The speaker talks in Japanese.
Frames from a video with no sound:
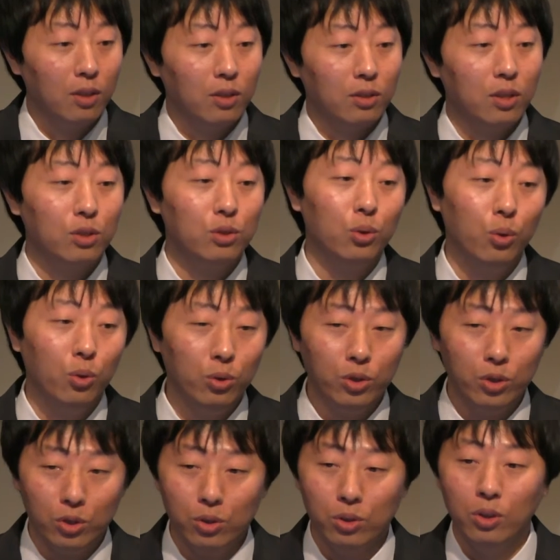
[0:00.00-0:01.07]
でそう
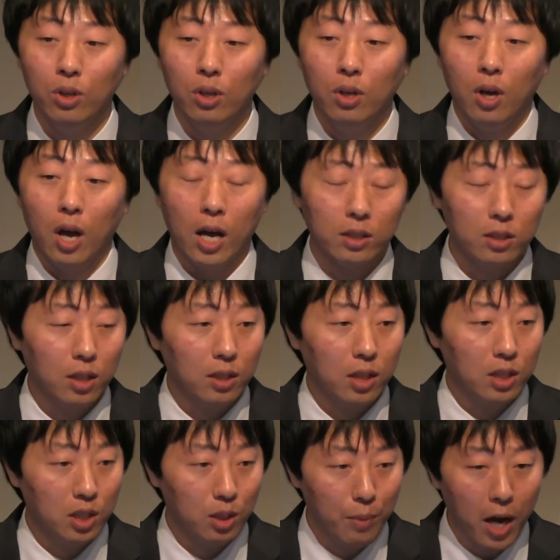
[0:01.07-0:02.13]
いうアジアで
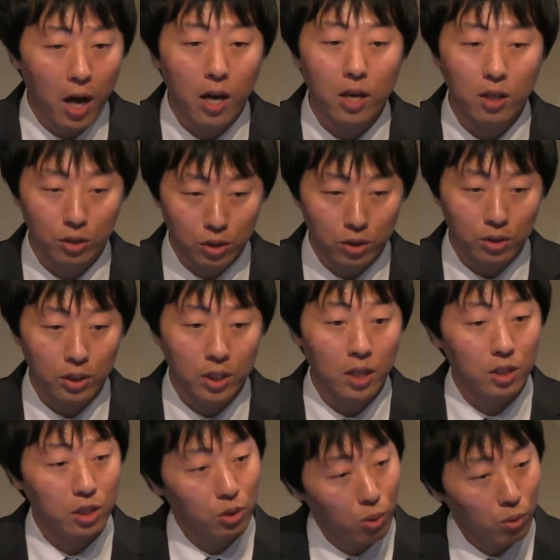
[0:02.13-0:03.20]
一番早く先
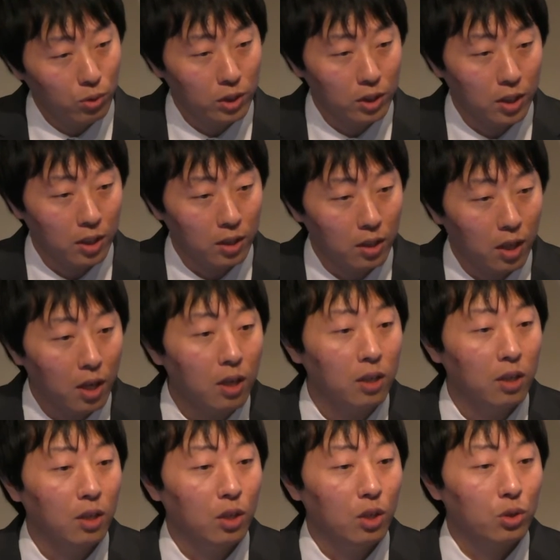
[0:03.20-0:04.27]
進国になった
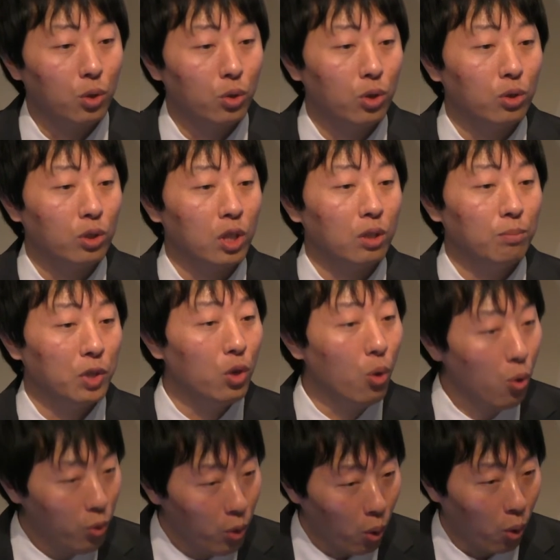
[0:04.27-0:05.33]
そういう日
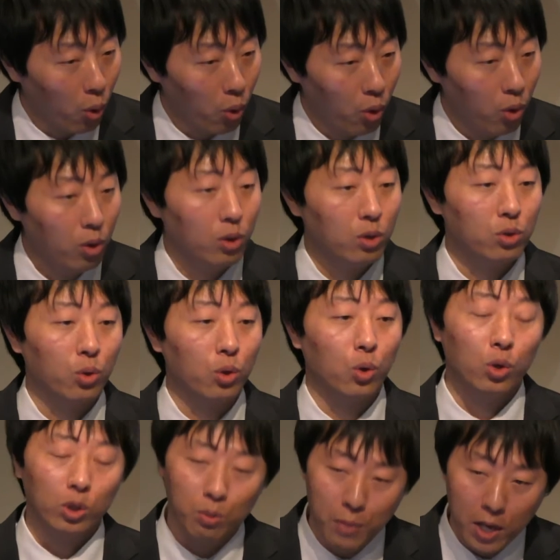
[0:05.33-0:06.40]
本のそういう
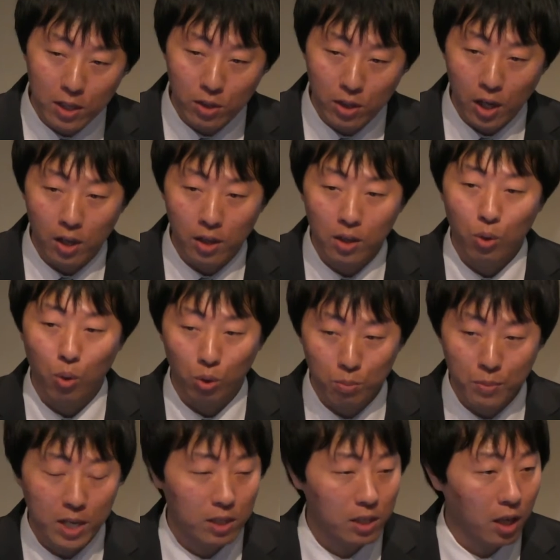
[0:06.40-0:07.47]
国面差国
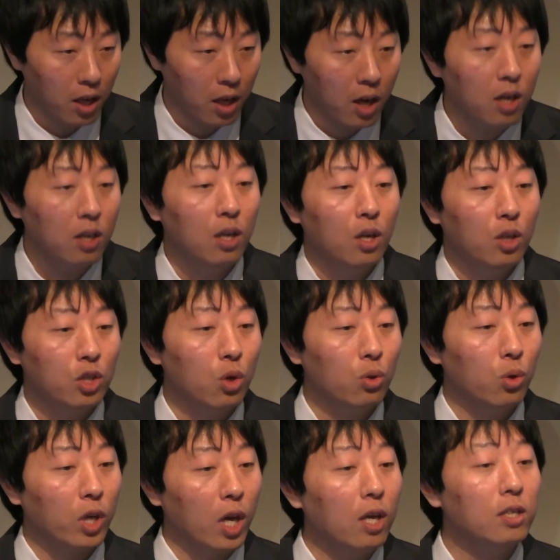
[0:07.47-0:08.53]
面性や日本
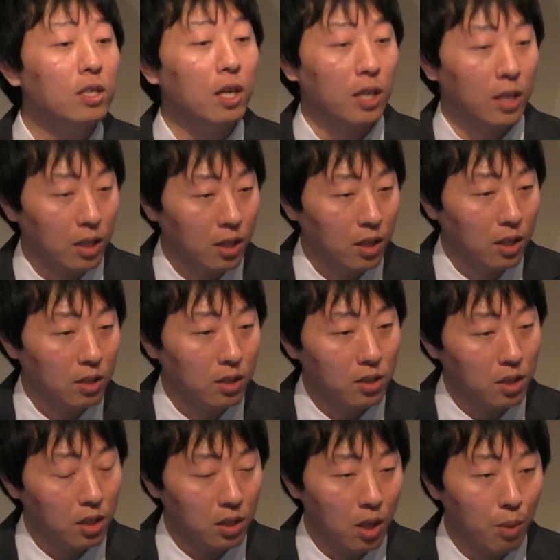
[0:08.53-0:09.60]
の経済に
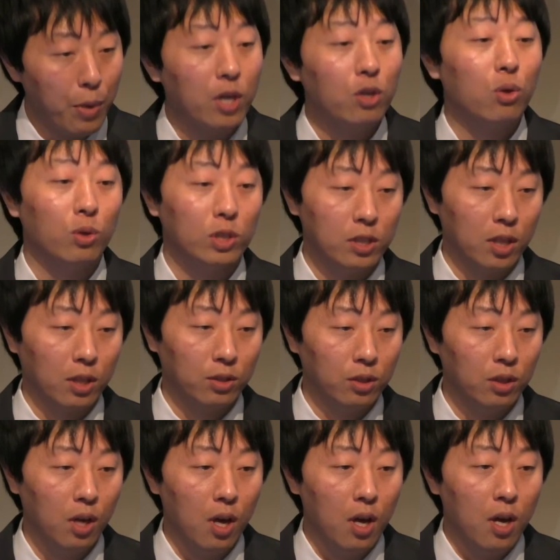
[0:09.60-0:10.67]
ついて勉強したく